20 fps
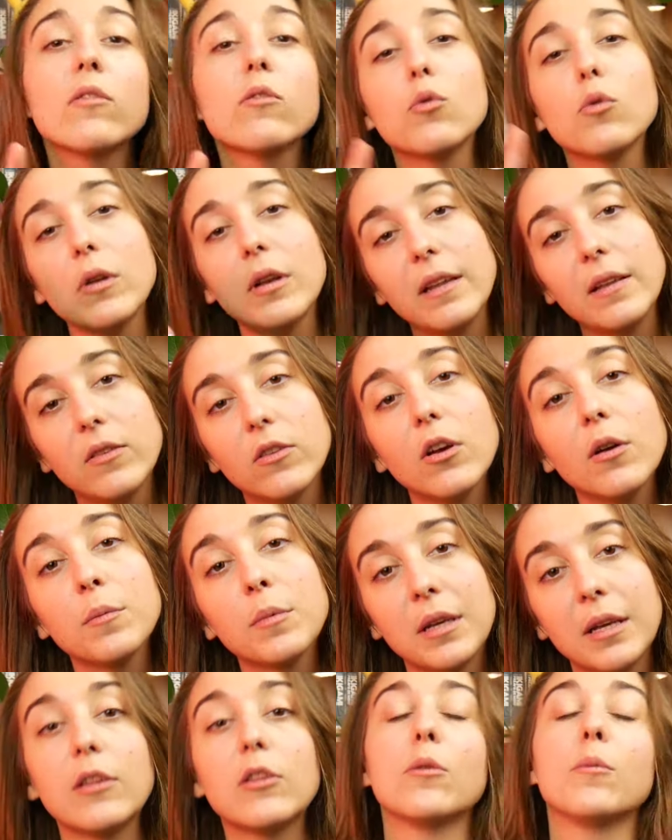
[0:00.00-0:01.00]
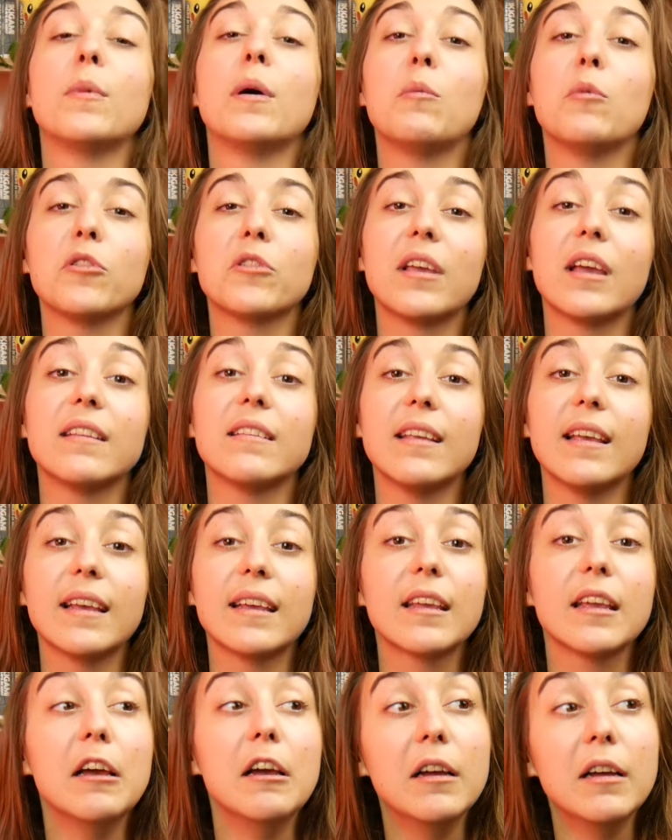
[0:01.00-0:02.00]
sur les tomes qu'il y a dans ma
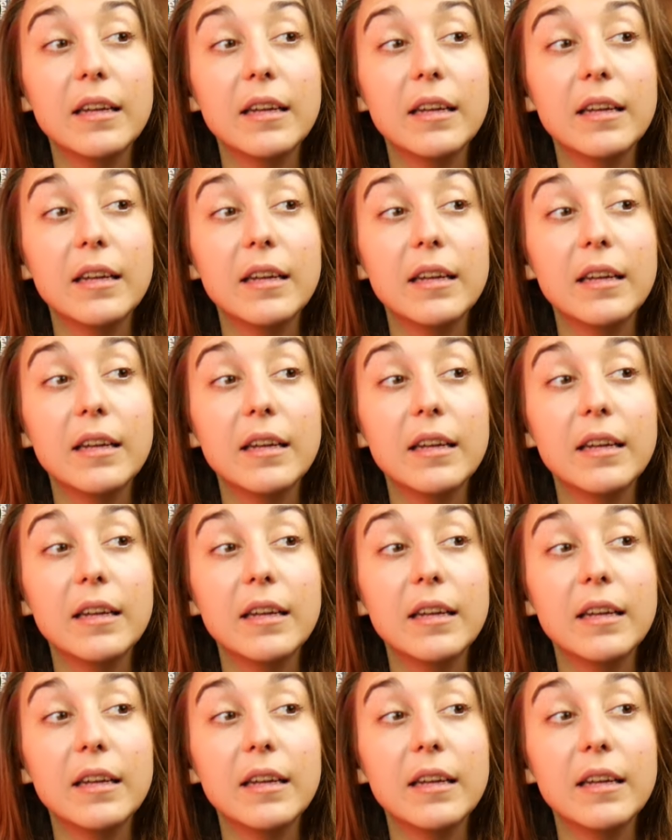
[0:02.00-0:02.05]
mangatech,